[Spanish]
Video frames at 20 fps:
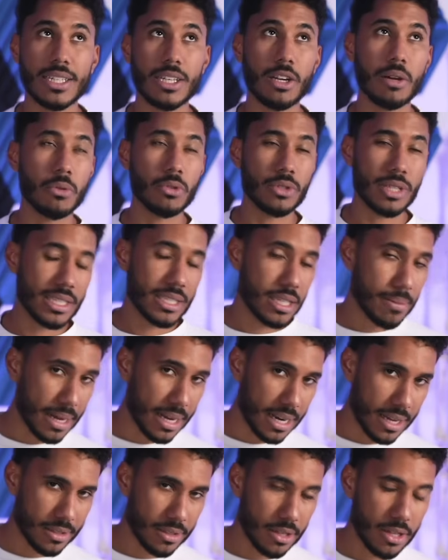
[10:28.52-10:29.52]
hace como tres
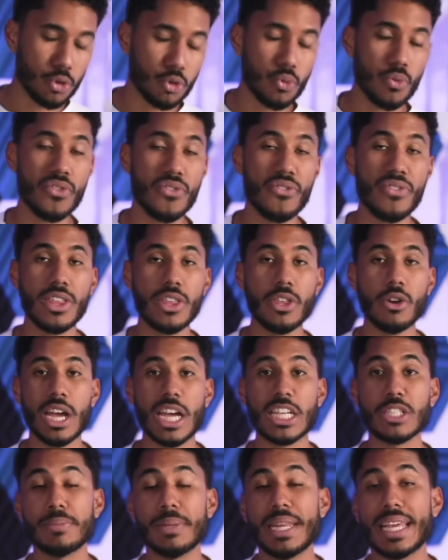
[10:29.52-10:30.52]
semanas subí un
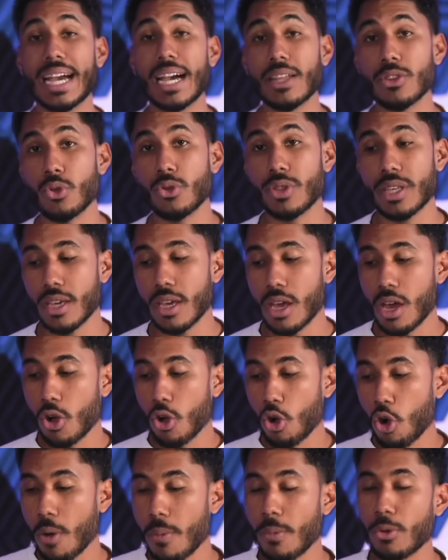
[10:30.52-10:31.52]
vídeo explicándote
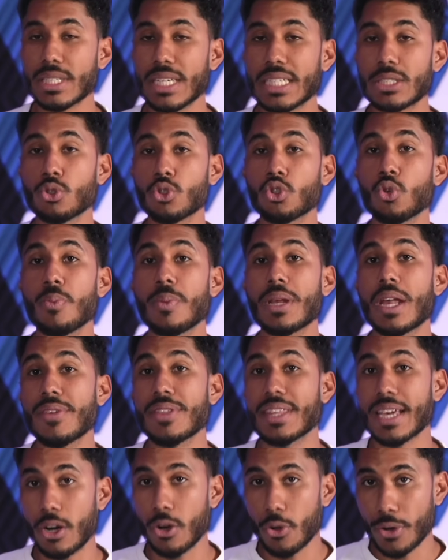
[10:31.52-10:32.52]
cómo se hace un
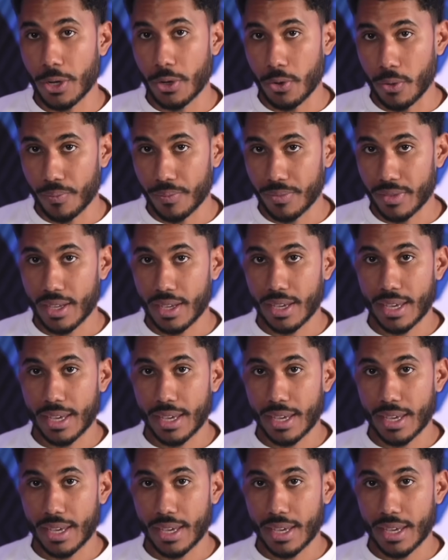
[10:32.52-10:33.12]
superávit calórico